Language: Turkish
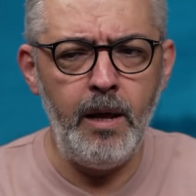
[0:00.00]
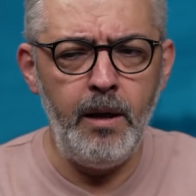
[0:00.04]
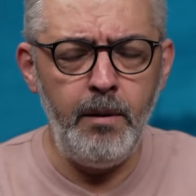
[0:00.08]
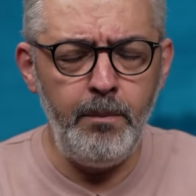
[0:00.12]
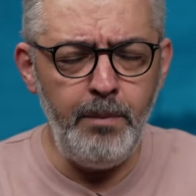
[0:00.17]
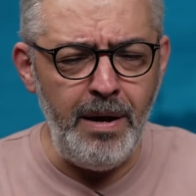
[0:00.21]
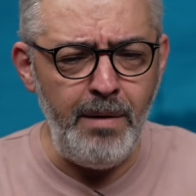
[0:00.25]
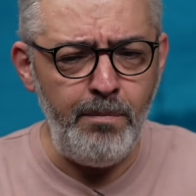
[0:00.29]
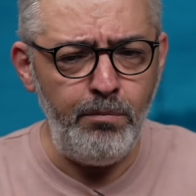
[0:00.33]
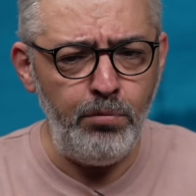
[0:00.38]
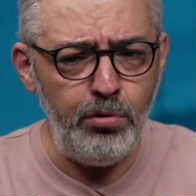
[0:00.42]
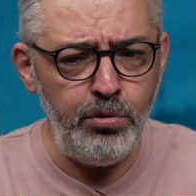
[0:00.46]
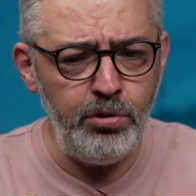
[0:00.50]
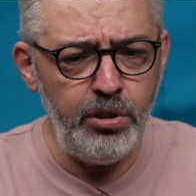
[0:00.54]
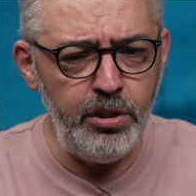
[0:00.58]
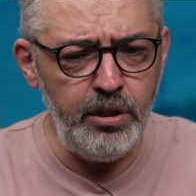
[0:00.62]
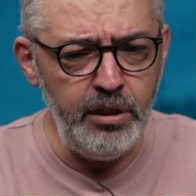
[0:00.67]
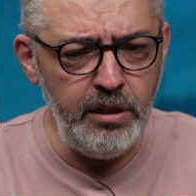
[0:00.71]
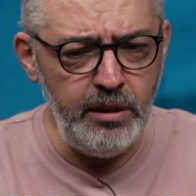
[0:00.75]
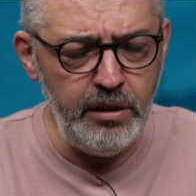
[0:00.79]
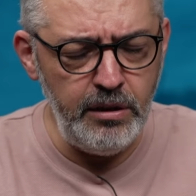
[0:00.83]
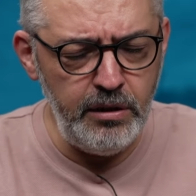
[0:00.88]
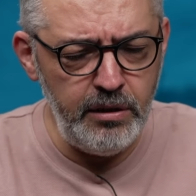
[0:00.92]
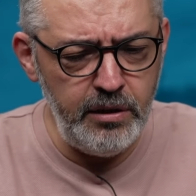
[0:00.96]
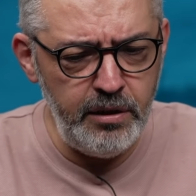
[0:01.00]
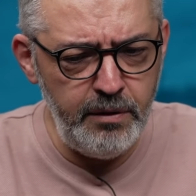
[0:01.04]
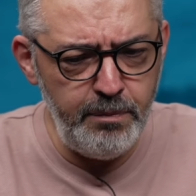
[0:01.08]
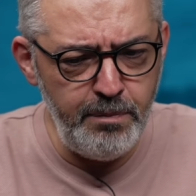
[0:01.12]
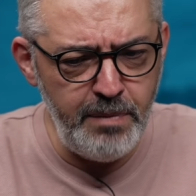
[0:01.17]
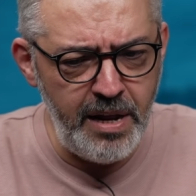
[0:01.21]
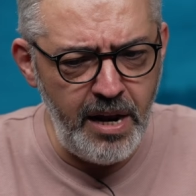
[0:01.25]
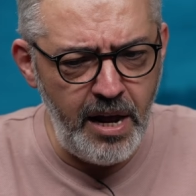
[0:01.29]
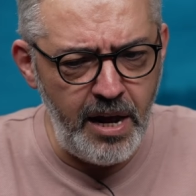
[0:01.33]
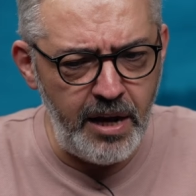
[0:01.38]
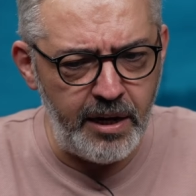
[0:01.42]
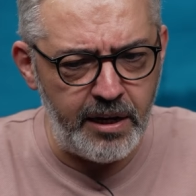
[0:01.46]
Ben bunları
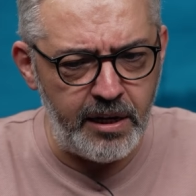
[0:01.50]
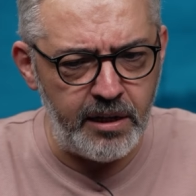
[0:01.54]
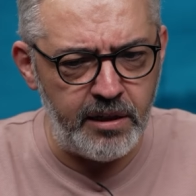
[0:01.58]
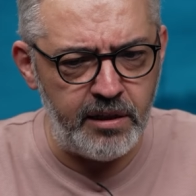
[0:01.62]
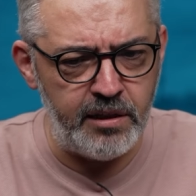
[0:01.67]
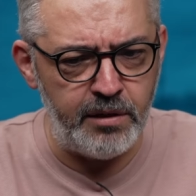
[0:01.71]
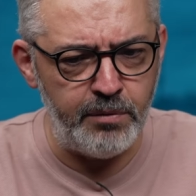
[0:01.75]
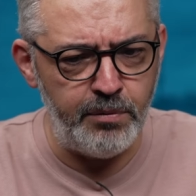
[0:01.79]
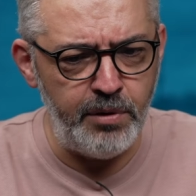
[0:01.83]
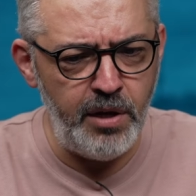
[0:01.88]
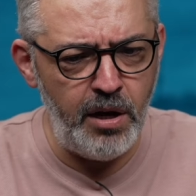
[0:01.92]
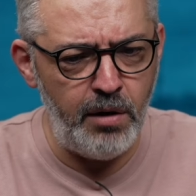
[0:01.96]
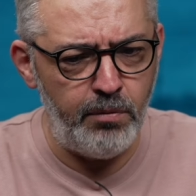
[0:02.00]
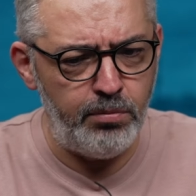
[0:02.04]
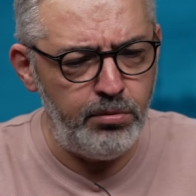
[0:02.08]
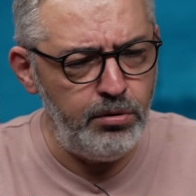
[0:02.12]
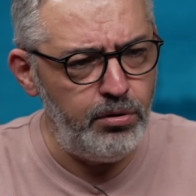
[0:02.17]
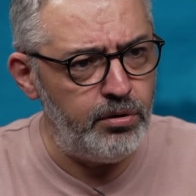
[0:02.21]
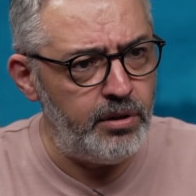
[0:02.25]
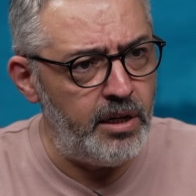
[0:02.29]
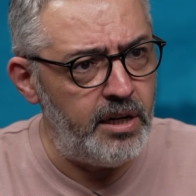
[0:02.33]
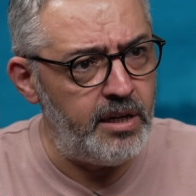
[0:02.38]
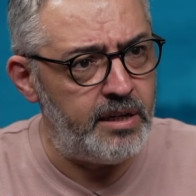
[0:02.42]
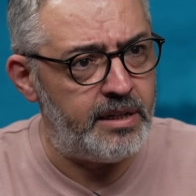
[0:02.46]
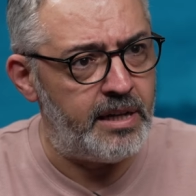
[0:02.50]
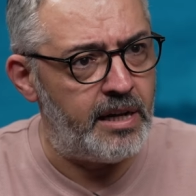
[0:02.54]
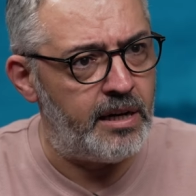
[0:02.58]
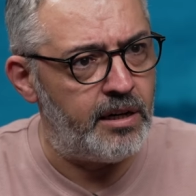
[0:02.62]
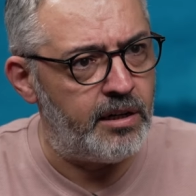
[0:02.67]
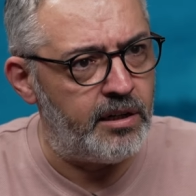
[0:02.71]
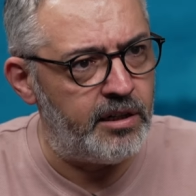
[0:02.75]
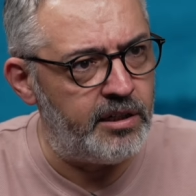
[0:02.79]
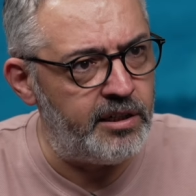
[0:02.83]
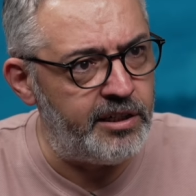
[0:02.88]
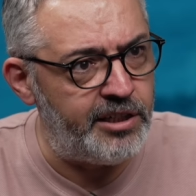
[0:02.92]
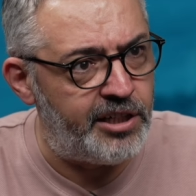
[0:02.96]
merak ettim ya bunu
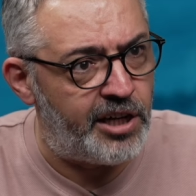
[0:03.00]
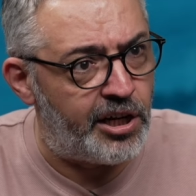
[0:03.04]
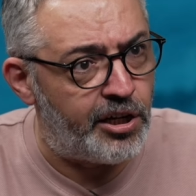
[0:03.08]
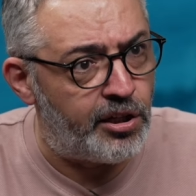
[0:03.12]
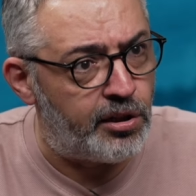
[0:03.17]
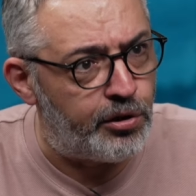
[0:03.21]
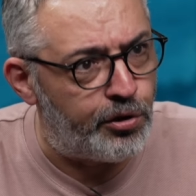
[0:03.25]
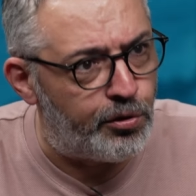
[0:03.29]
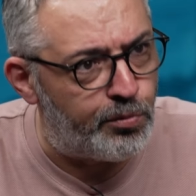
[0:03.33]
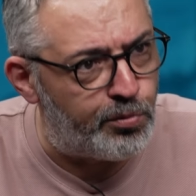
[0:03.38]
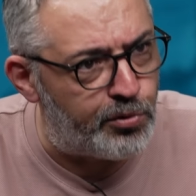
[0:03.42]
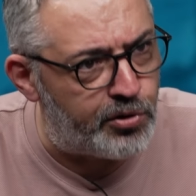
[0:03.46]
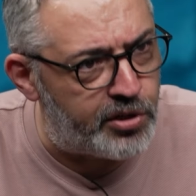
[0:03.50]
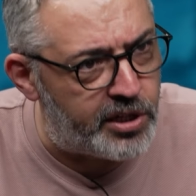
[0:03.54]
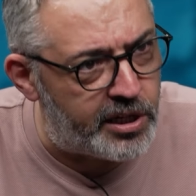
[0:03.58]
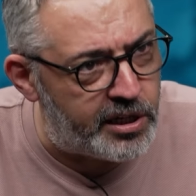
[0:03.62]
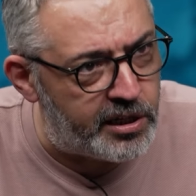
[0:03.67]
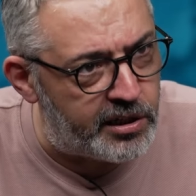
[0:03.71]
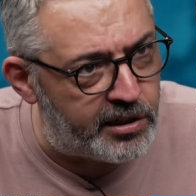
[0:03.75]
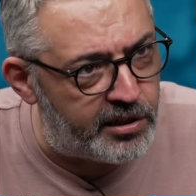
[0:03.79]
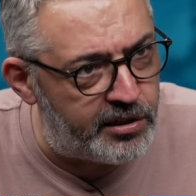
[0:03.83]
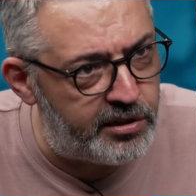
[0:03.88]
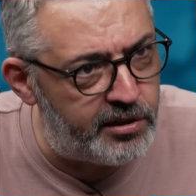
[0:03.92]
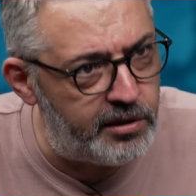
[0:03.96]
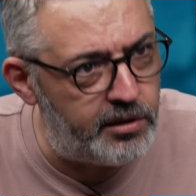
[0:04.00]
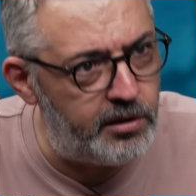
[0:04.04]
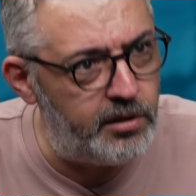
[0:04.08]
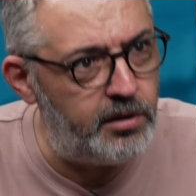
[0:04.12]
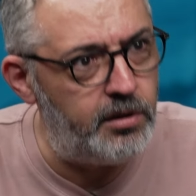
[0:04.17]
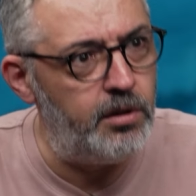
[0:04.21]
nereden yayılıyor bu zehir?